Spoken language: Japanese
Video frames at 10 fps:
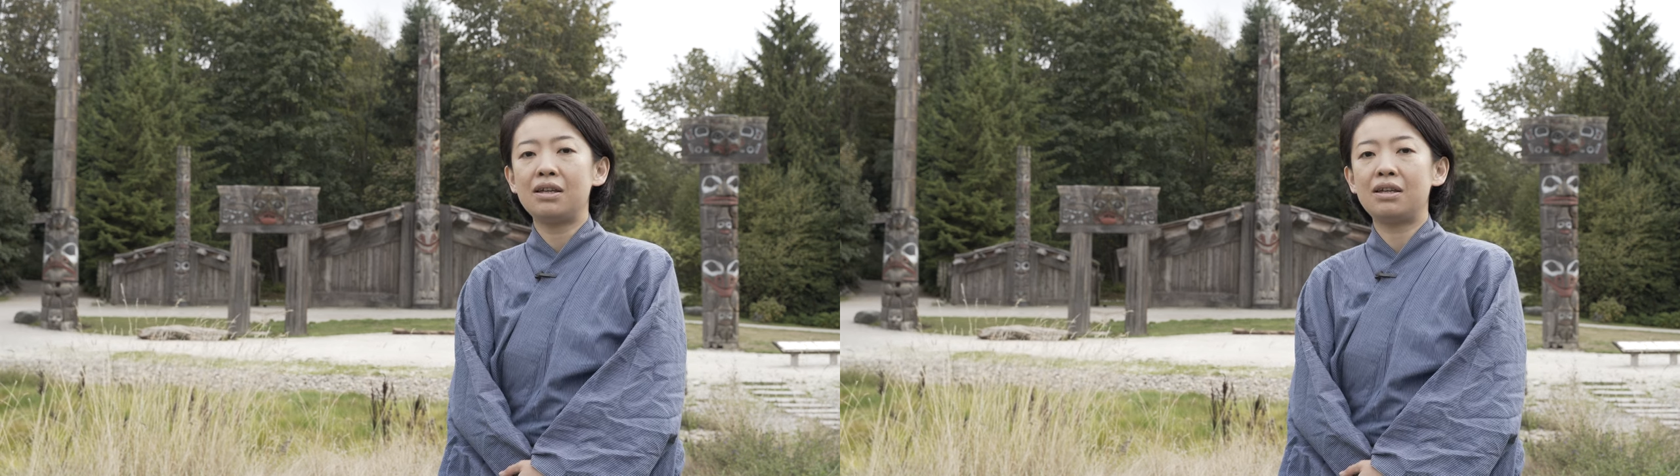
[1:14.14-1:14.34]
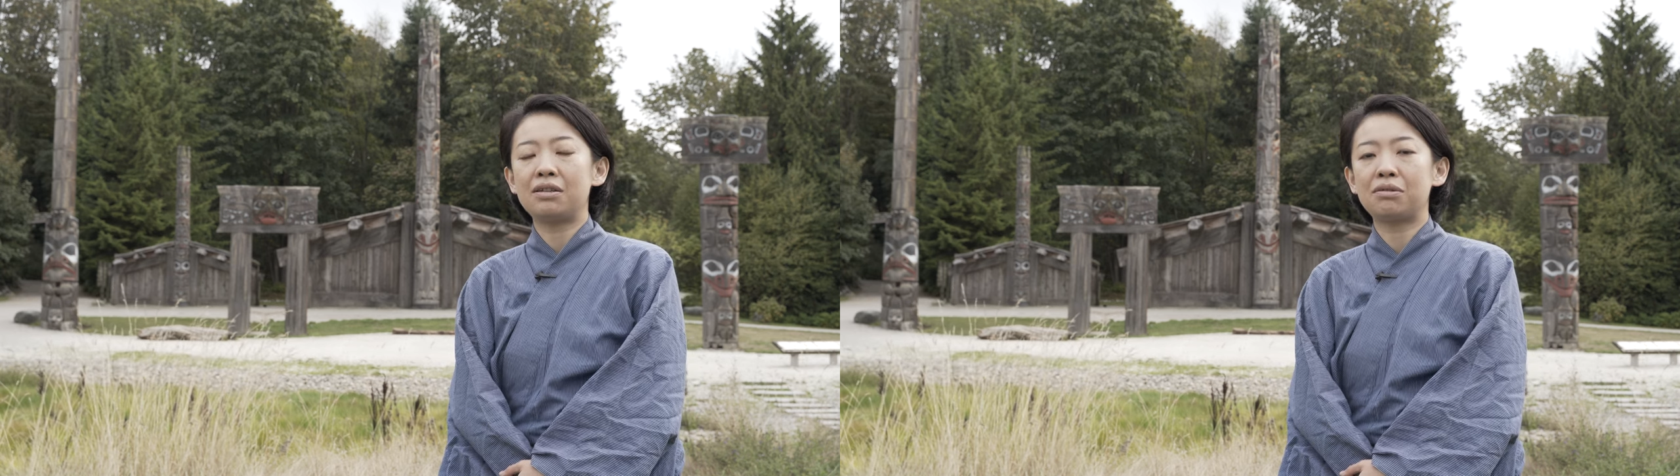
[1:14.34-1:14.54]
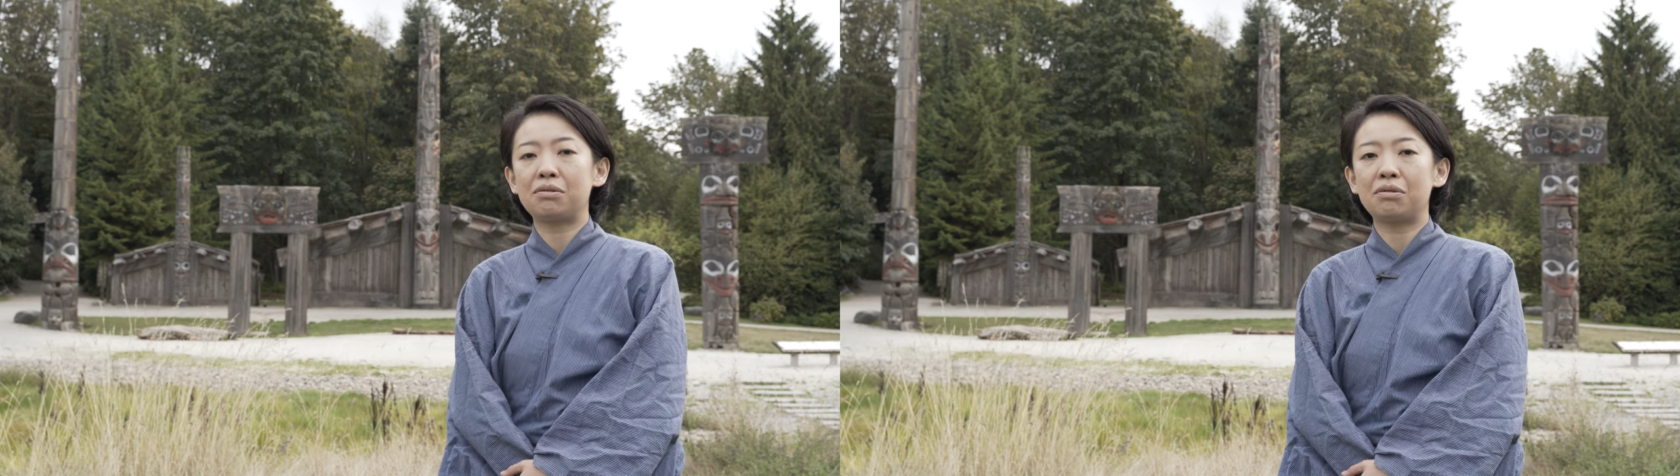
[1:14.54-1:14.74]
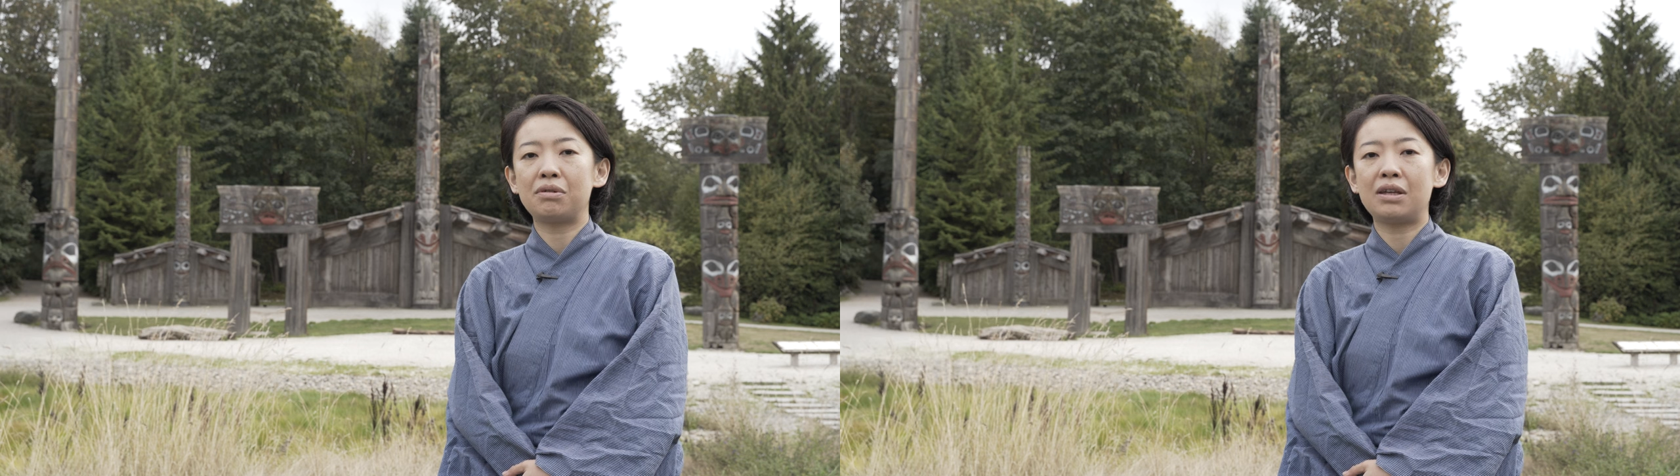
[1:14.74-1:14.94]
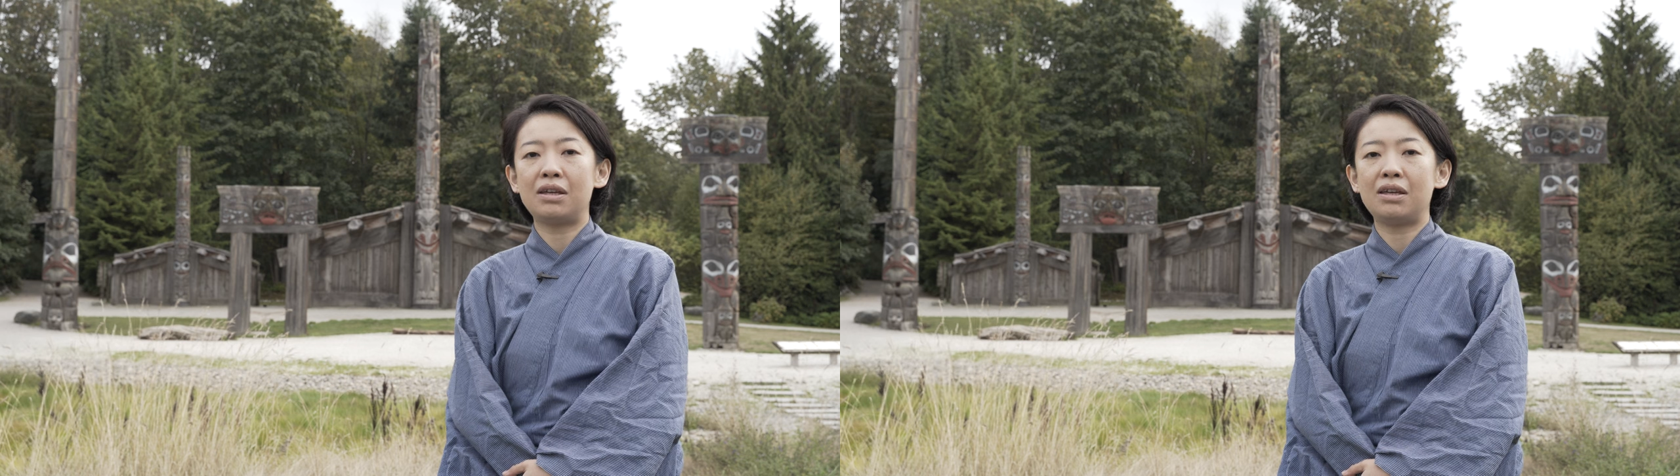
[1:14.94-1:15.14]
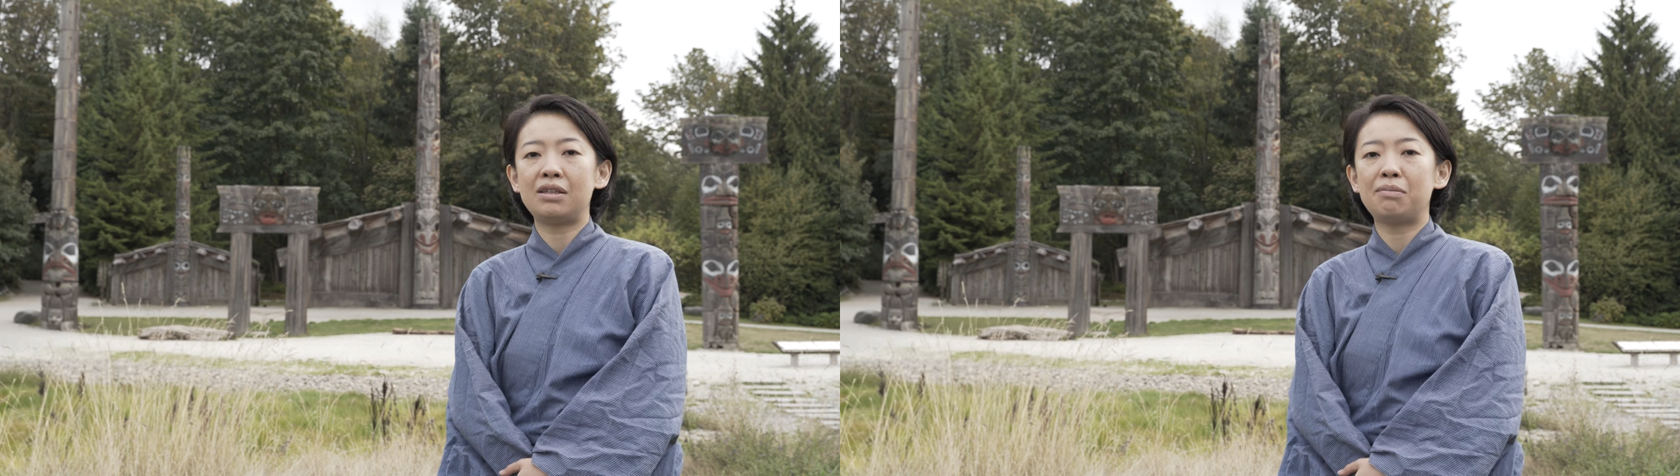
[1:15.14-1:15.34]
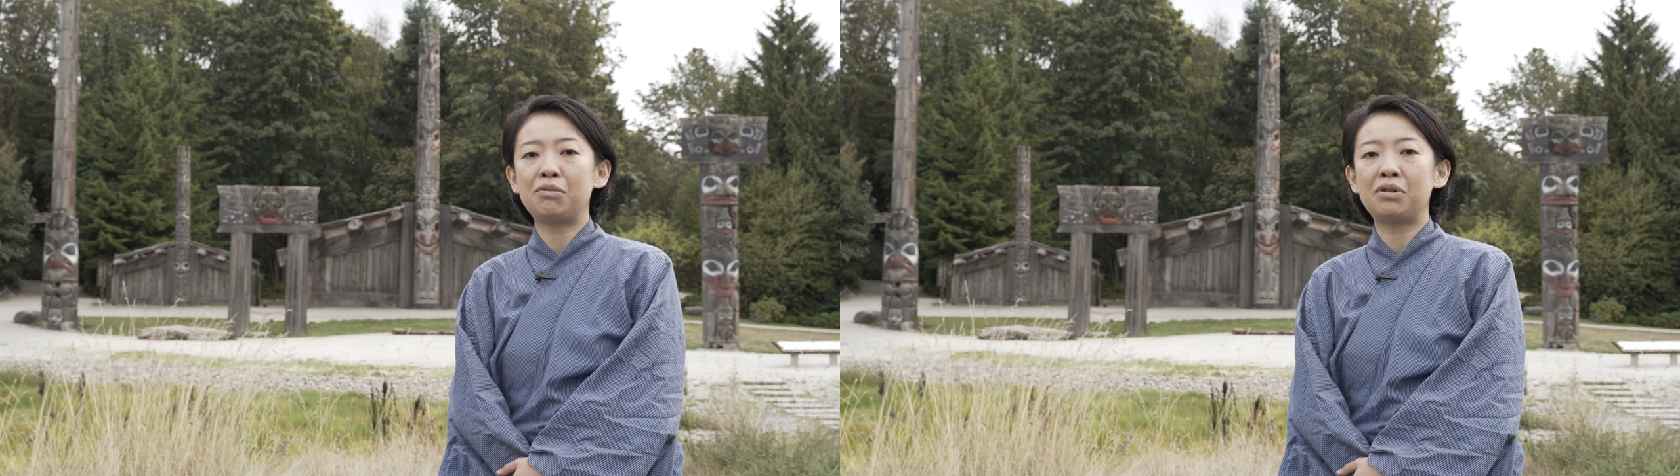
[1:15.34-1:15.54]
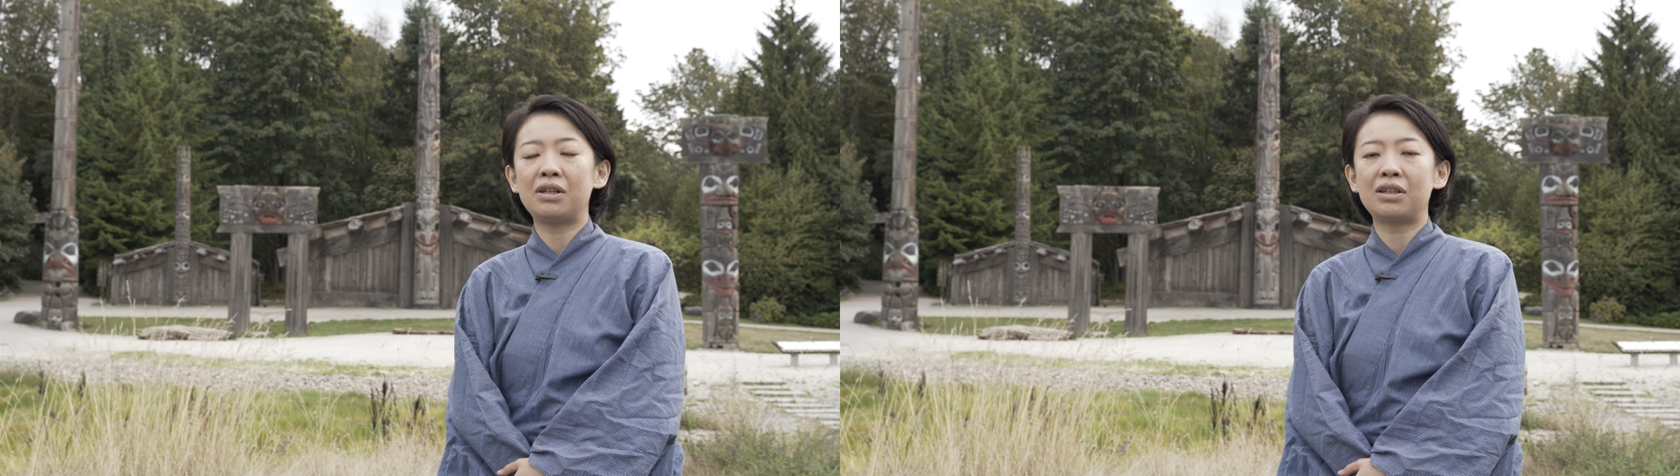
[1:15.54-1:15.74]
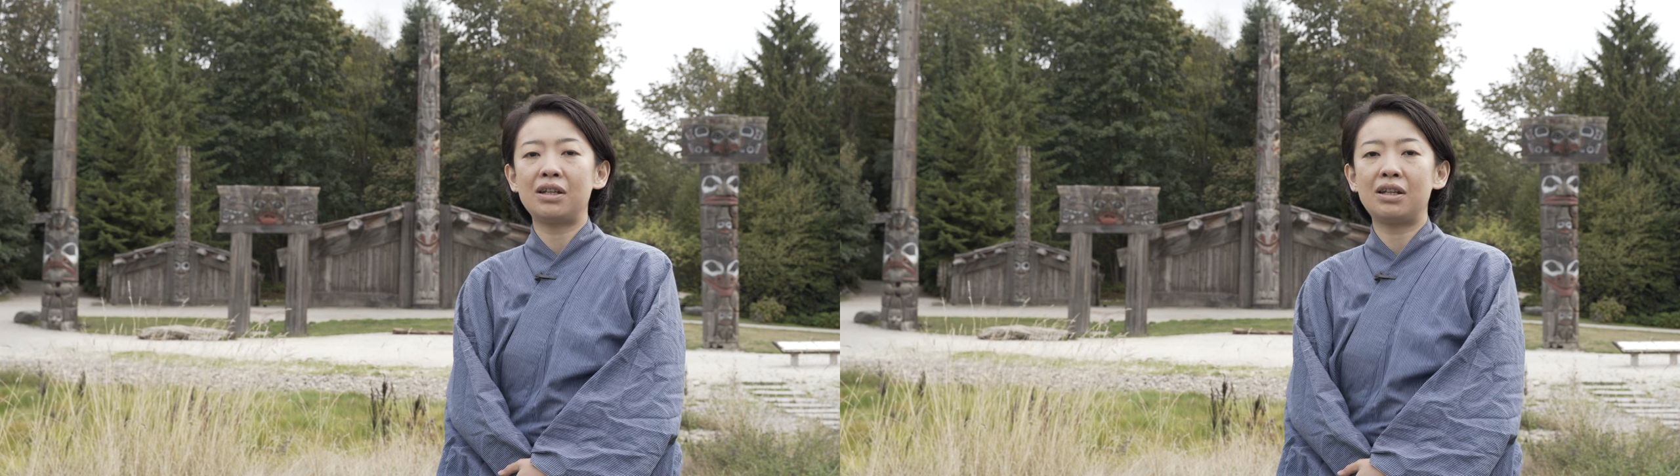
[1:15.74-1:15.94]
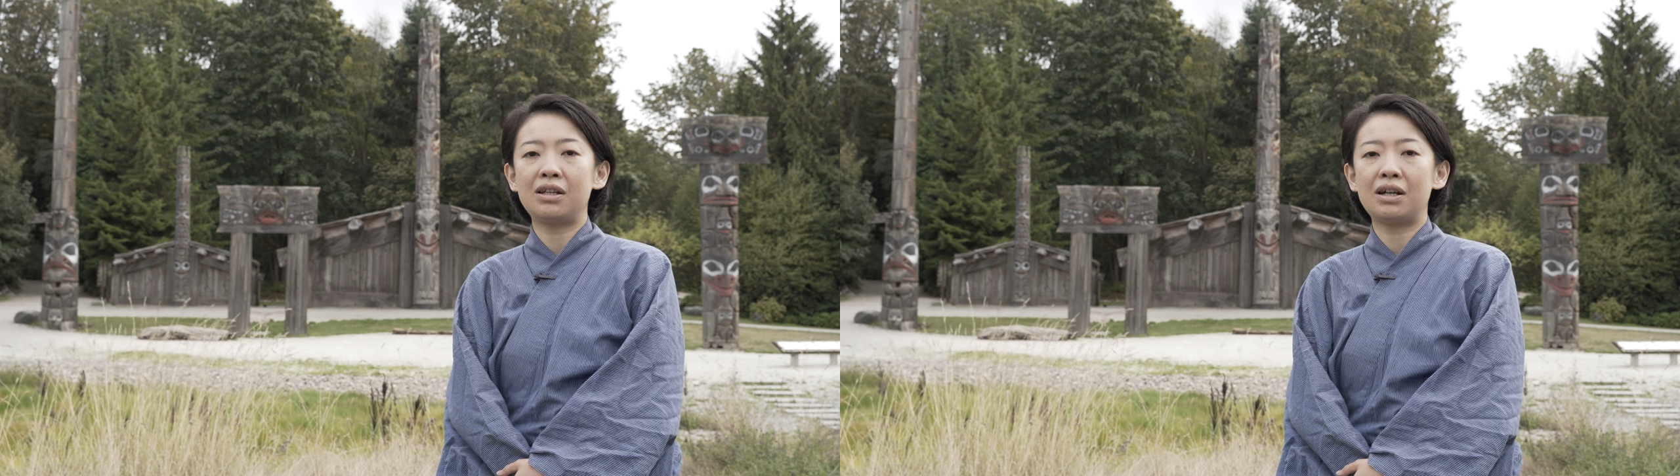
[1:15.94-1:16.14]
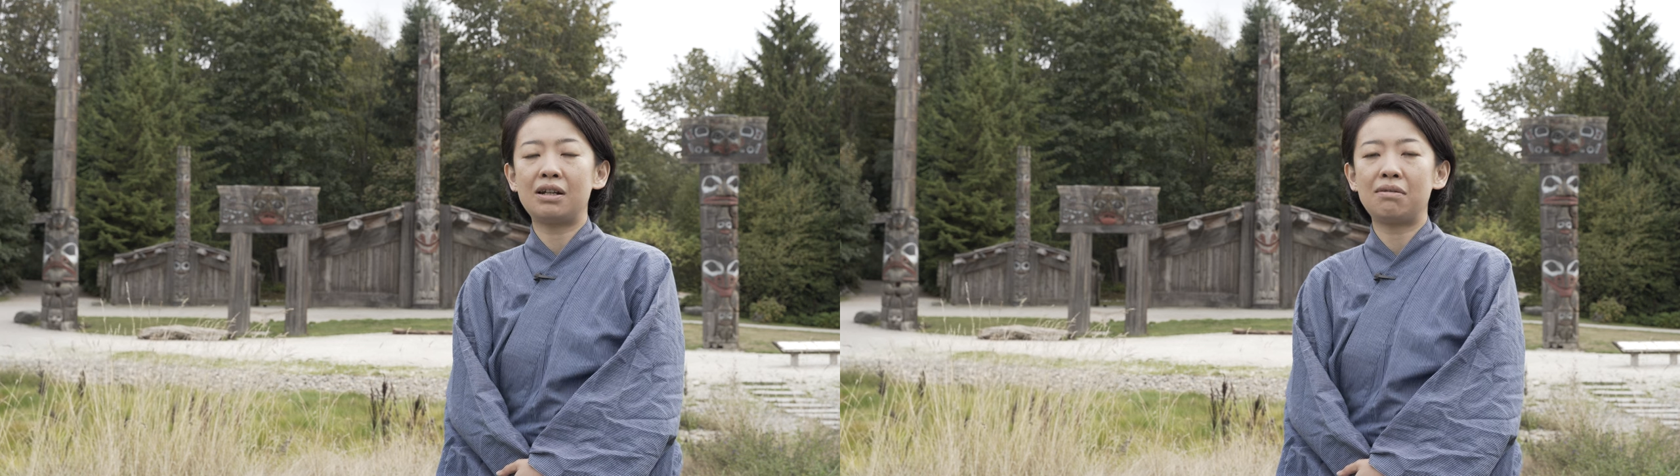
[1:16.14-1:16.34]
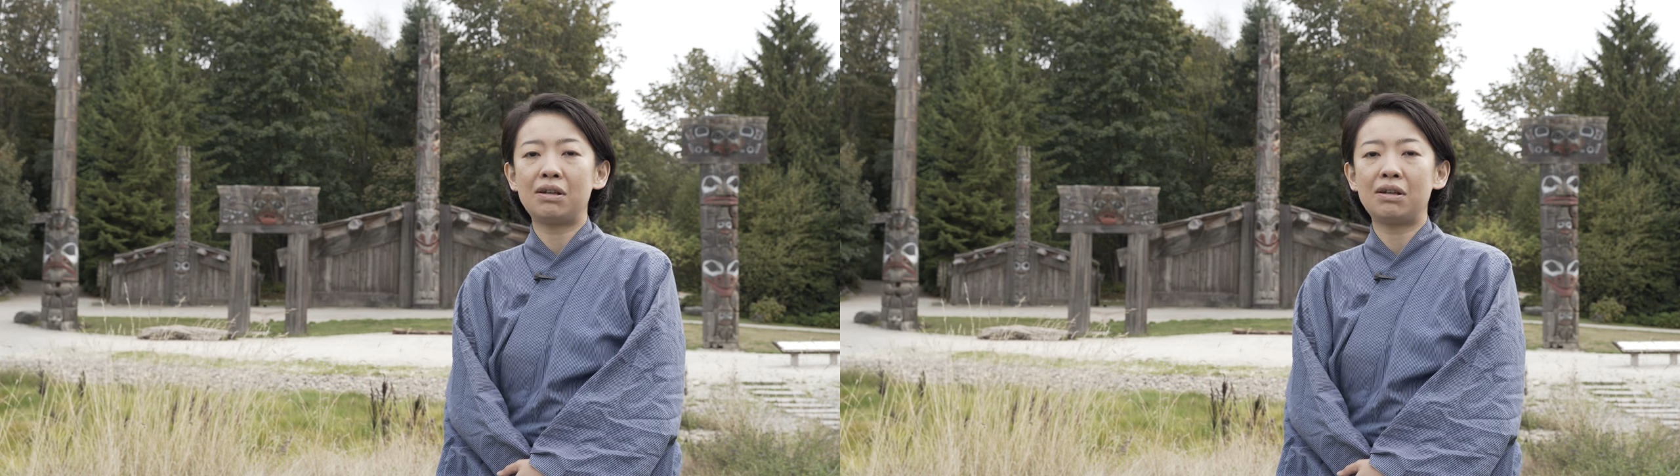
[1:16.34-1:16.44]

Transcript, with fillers: えー、その、えー、伊勢物語に現